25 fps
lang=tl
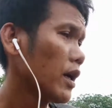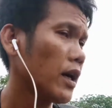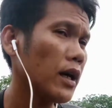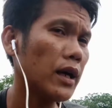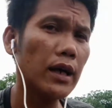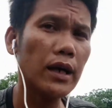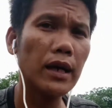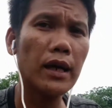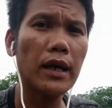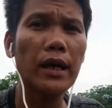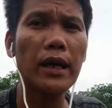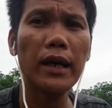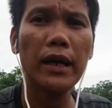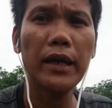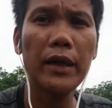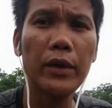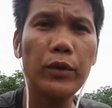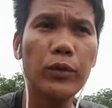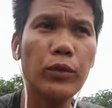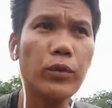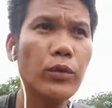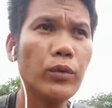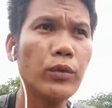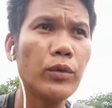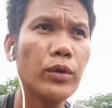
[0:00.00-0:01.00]
uh, ah,
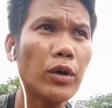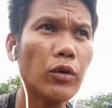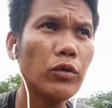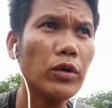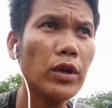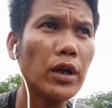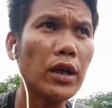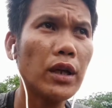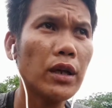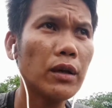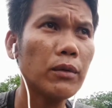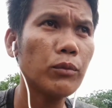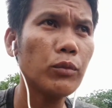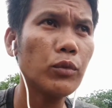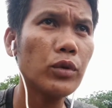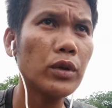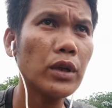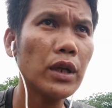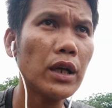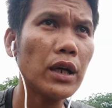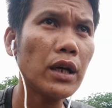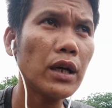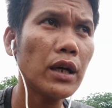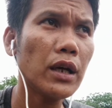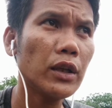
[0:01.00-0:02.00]
Inuuna ko na lang
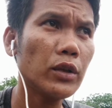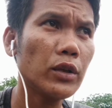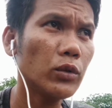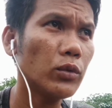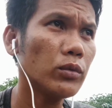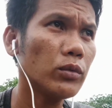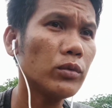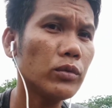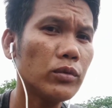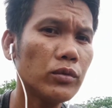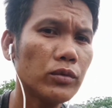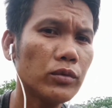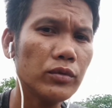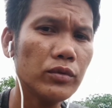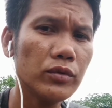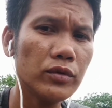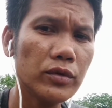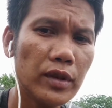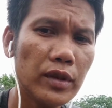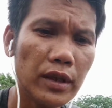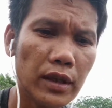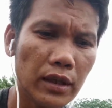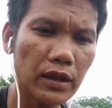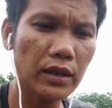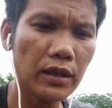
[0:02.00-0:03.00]
muna itong
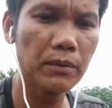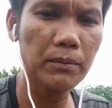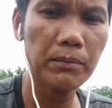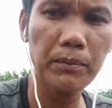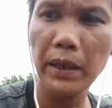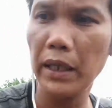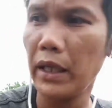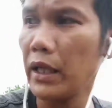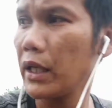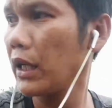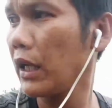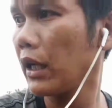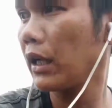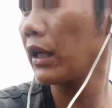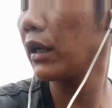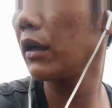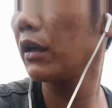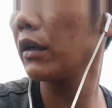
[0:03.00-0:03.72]
siling panigang